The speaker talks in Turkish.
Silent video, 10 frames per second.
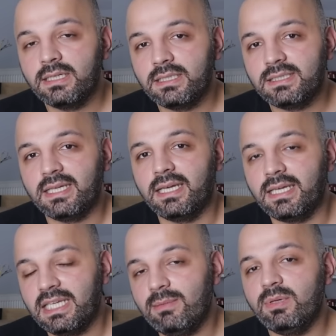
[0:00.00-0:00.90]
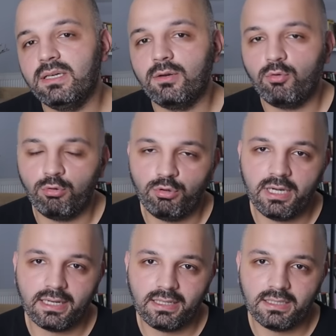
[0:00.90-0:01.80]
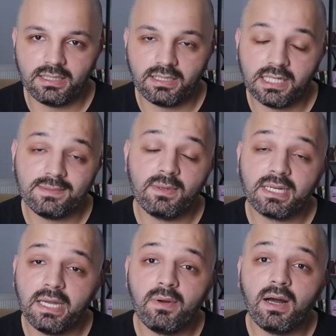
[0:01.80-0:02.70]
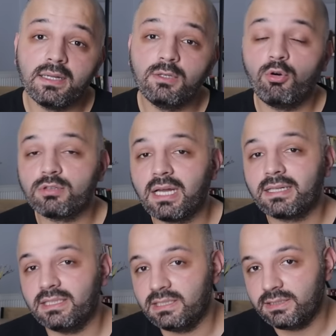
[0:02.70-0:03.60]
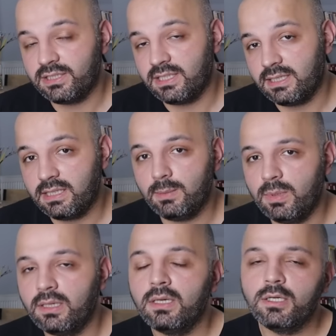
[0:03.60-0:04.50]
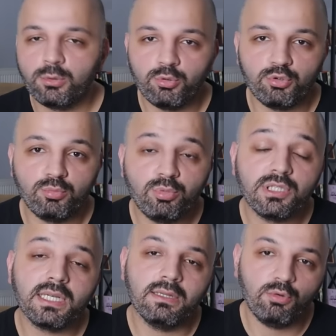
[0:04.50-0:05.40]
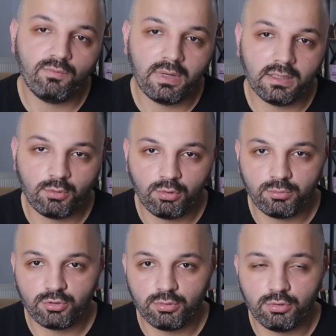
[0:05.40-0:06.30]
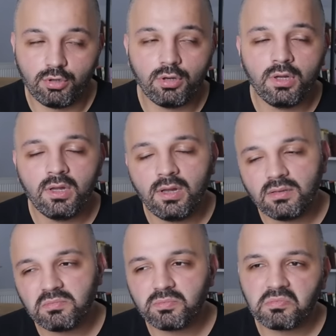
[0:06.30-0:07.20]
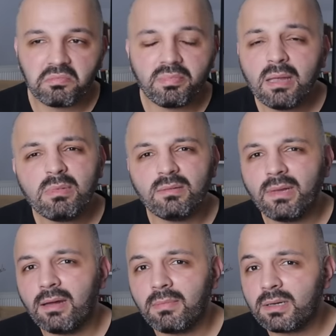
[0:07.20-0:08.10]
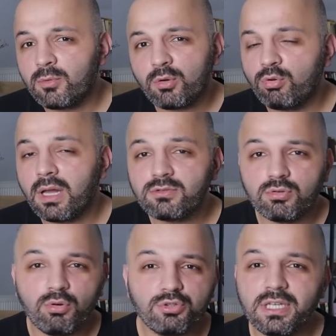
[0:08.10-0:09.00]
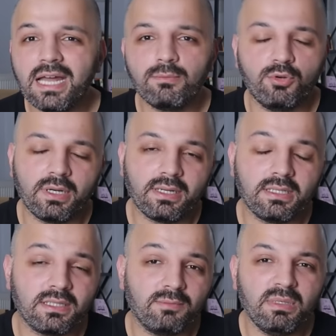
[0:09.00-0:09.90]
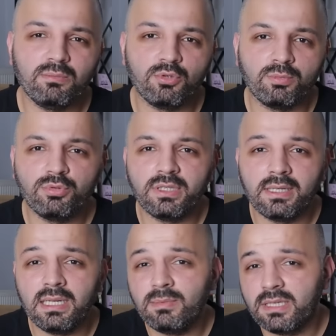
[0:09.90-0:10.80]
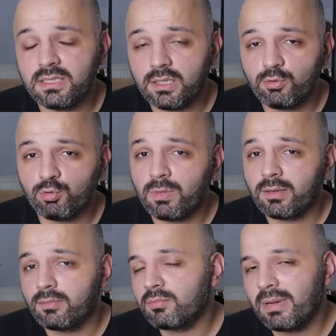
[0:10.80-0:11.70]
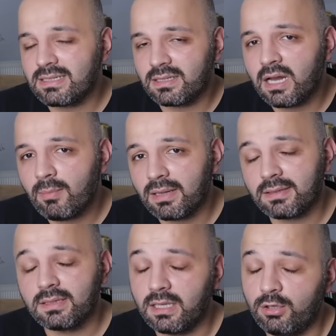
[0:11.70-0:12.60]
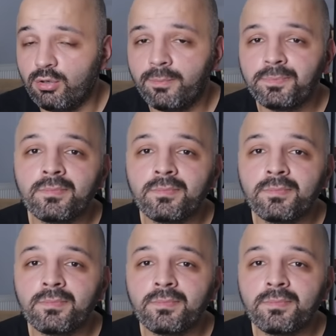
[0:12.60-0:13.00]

işte gibi oluyor arkadaşlar. Hacı Mehmet Kaya ve Adi Ortaklığı şirketi gibi düşünün. Bu şekilde ünvanlar olmuş oluyor. Ne bileyim yani bana böyle kulağa çok hoş gelmiyor arkadaşlar. Bilmiyorum. Bunun yerine limite şirketi kurmak bence daha mantıklı geliyor.